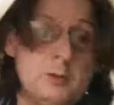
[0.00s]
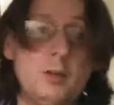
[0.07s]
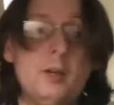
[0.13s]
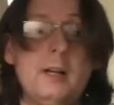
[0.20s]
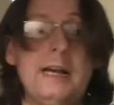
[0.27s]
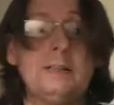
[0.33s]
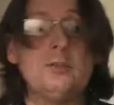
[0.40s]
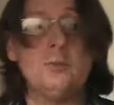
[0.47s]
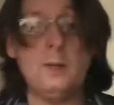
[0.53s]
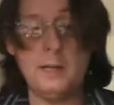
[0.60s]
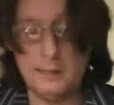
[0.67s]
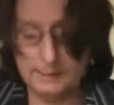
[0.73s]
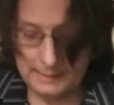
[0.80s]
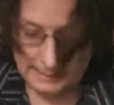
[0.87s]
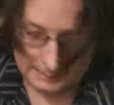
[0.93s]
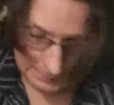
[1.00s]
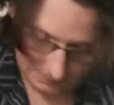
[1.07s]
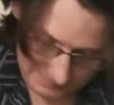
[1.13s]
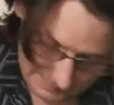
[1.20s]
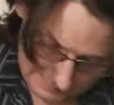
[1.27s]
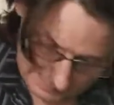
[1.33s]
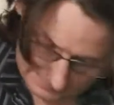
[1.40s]
que le hachoir la
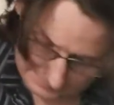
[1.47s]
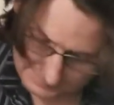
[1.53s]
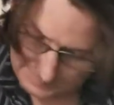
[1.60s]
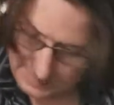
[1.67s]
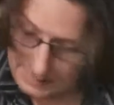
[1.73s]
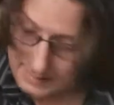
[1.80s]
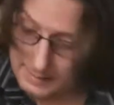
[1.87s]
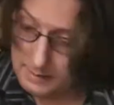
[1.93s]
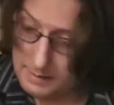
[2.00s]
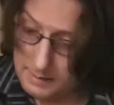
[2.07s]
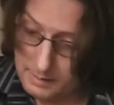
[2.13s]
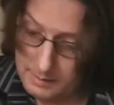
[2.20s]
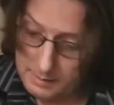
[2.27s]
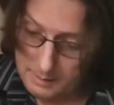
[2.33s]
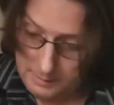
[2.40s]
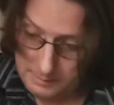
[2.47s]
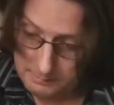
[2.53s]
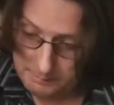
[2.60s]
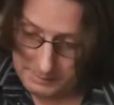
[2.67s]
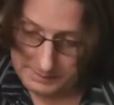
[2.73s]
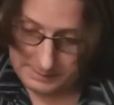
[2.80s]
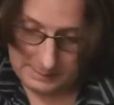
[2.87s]
semaine dernière,
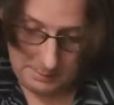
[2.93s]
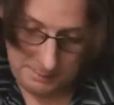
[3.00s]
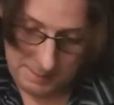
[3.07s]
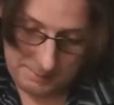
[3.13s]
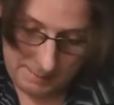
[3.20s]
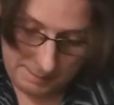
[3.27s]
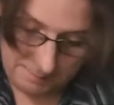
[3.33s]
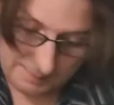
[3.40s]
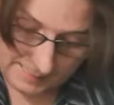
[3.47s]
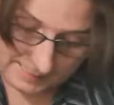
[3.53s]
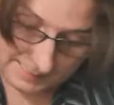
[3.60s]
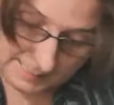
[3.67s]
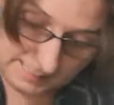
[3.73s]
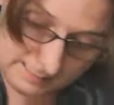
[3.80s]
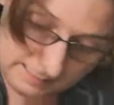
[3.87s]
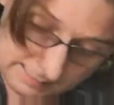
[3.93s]
parce que c'est le même appareil.